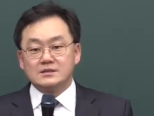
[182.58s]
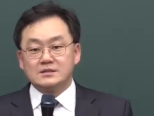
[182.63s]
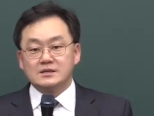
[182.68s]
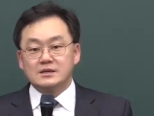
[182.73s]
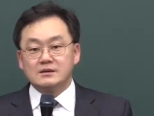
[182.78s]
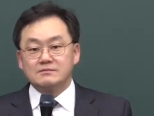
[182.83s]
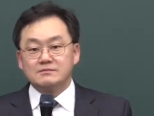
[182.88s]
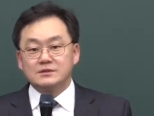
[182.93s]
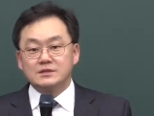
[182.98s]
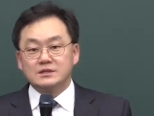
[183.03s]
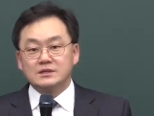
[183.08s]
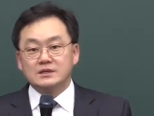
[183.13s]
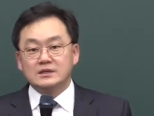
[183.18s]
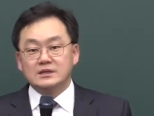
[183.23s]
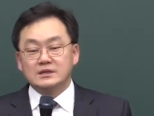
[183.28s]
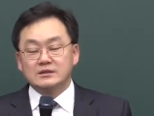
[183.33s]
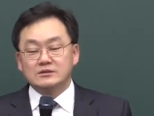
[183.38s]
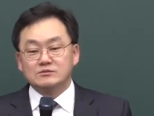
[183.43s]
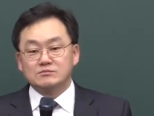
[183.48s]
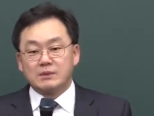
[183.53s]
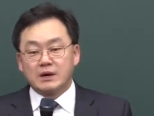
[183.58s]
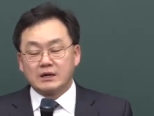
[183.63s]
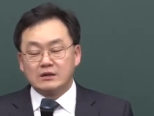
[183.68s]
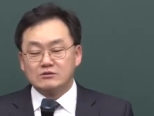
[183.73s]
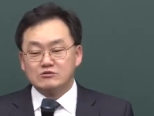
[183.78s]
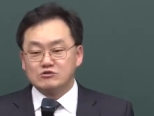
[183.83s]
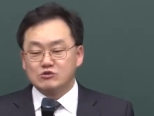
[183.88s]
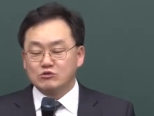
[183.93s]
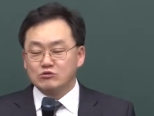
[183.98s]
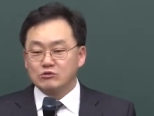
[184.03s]
사람들이
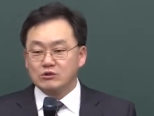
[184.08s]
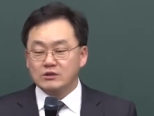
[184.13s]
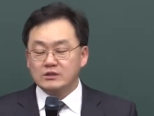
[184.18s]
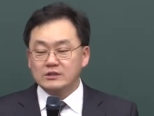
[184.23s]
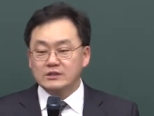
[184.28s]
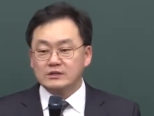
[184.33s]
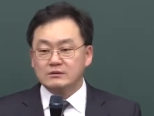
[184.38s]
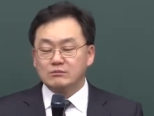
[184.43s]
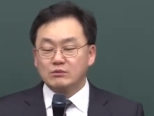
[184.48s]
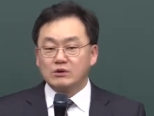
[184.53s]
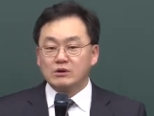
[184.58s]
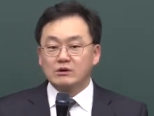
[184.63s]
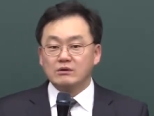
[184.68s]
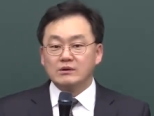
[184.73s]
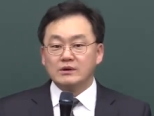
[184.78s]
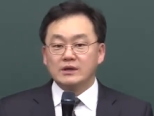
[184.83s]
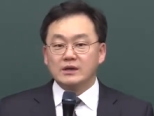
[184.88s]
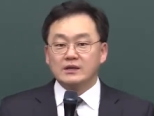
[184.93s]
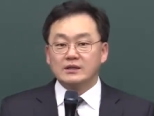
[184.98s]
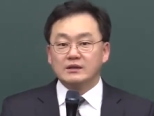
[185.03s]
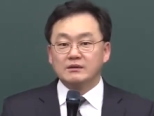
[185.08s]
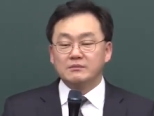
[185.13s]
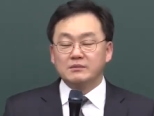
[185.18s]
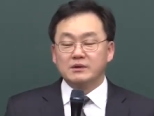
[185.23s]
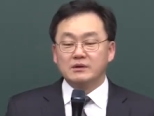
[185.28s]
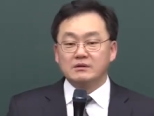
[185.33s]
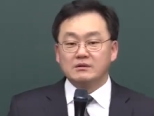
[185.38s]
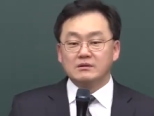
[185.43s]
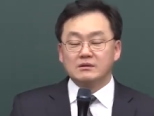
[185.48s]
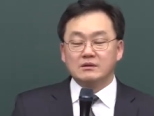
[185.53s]
많은 종교인들이 뭐라고
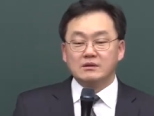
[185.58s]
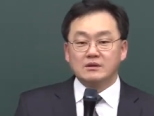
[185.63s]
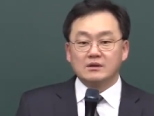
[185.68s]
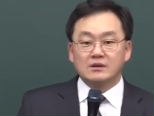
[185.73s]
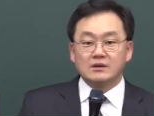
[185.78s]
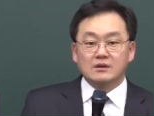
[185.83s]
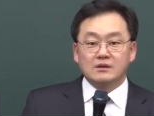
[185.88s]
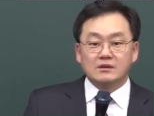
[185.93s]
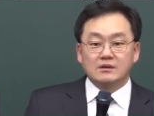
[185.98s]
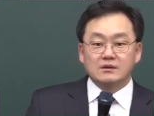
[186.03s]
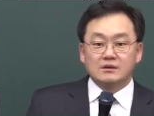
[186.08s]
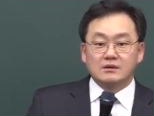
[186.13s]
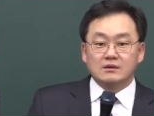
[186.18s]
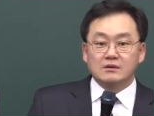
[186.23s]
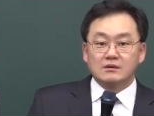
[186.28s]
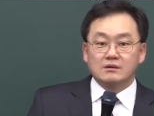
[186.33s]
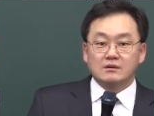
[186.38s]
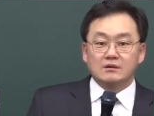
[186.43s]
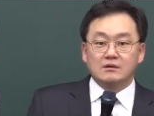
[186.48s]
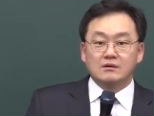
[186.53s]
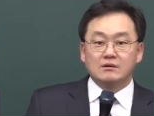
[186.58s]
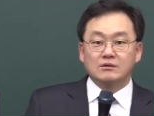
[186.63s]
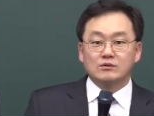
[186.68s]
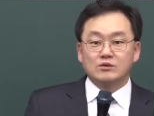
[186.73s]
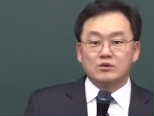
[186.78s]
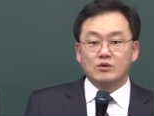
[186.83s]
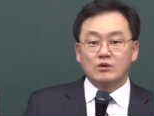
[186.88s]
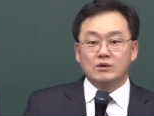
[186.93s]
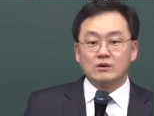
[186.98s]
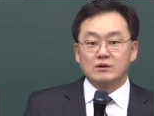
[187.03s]
얘기하냐면 어,
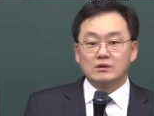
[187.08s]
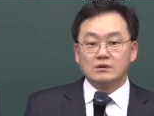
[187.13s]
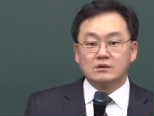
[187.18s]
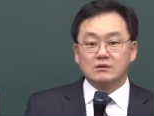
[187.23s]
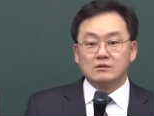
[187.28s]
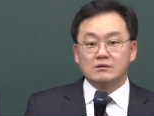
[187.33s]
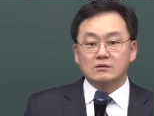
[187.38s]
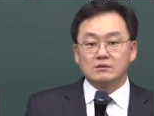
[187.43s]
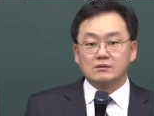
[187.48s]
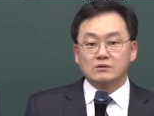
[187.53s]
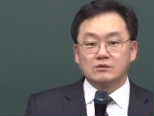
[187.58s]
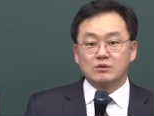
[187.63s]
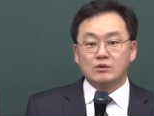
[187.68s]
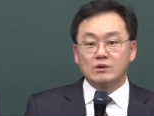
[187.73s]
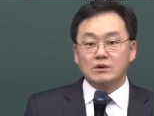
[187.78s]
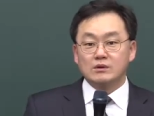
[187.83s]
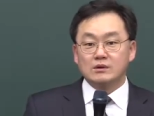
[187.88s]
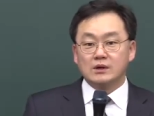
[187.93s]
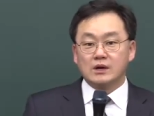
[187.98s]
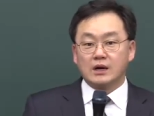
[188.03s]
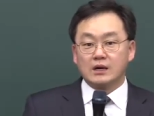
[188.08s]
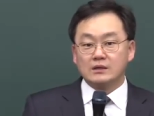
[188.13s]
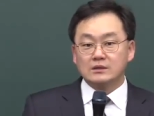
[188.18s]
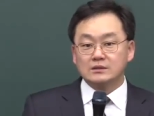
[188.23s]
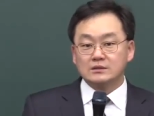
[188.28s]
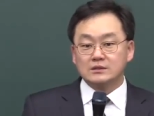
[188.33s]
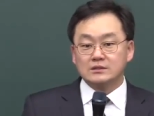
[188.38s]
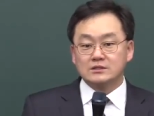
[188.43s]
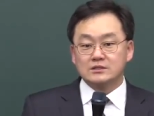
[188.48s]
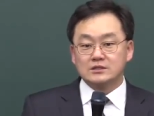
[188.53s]
교회를 교회를
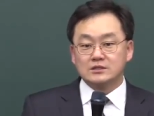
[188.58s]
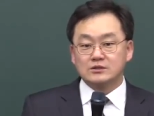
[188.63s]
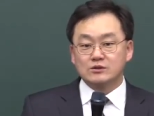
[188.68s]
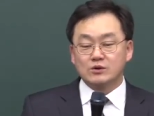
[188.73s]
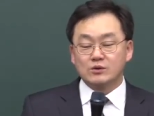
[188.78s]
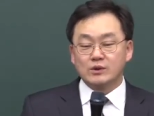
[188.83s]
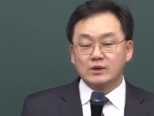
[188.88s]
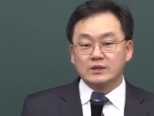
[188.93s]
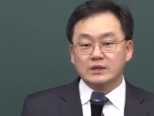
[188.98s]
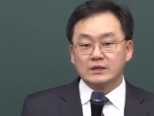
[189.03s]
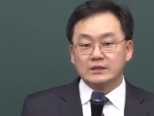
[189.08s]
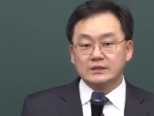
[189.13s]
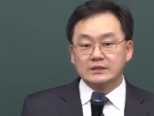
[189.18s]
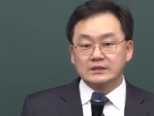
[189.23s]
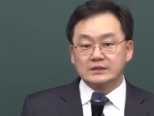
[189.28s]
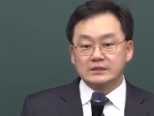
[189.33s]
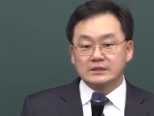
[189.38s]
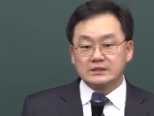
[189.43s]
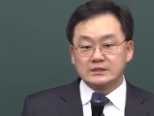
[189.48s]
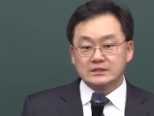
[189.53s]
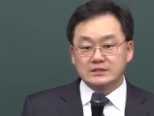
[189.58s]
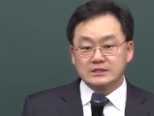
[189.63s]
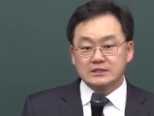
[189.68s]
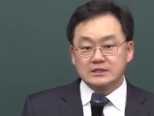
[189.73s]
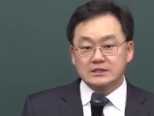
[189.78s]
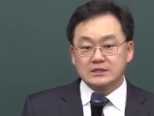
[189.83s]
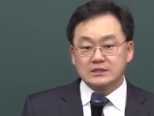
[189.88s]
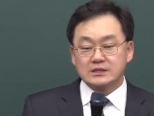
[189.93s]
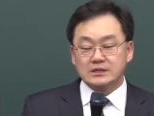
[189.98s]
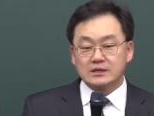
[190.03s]
가는 것이 교회 다니는
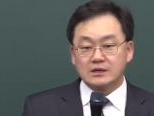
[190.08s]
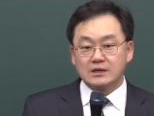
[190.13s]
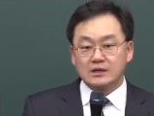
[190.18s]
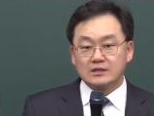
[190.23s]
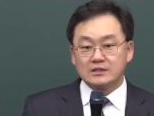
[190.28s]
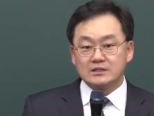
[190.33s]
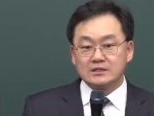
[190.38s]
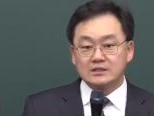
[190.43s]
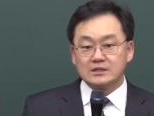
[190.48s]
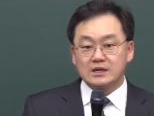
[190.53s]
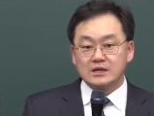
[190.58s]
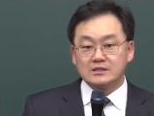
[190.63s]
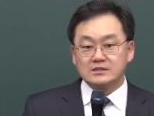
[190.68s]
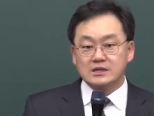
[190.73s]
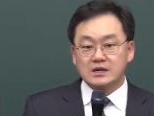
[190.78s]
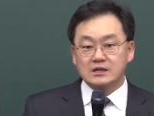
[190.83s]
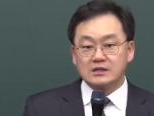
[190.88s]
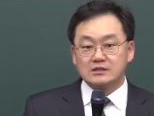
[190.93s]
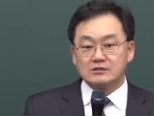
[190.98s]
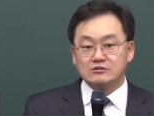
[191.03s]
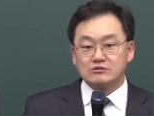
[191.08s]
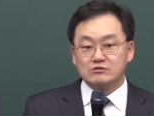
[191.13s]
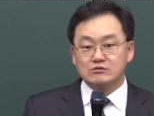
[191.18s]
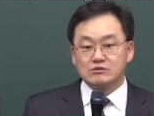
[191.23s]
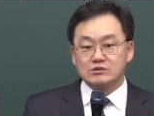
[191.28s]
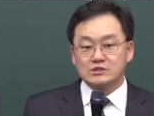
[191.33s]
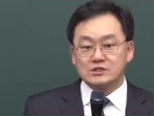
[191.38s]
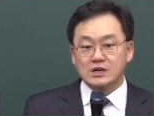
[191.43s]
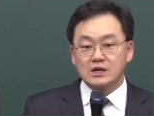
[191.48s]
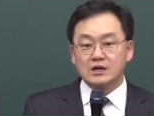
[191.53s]
것이 신앙생활인
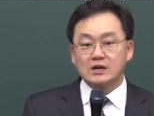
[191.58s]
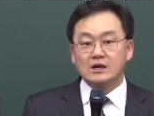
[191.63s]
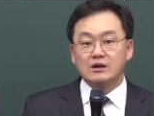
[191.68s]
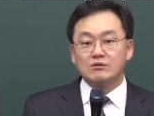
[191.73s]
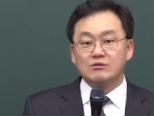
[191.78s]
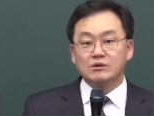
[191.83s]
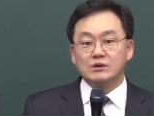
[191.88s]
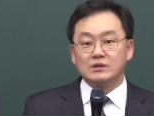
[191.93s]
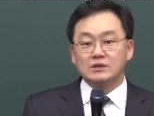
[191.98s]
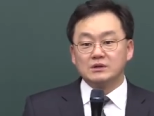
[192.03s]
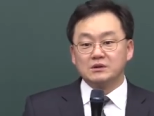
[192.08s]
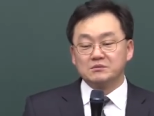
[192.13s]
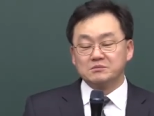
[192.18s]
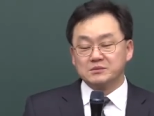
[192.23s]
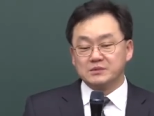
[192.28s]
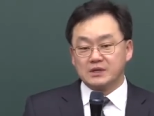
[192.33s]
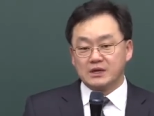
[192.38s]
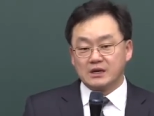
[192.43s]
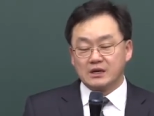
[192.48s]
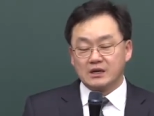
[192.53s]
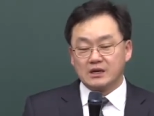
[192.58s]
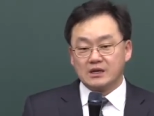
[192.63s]
줄로 착각하고 있는 겁니다.